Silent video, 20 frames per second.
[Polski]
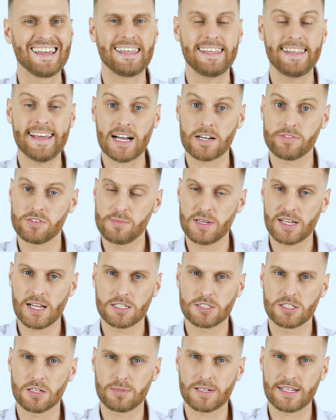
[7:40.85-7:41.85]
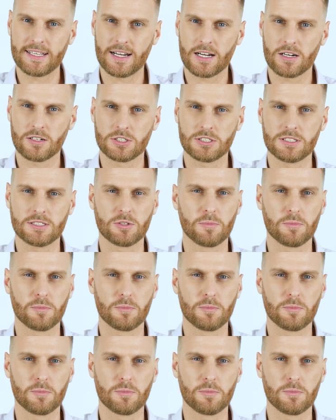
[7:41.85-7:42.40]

jak wybierać dobrej jakości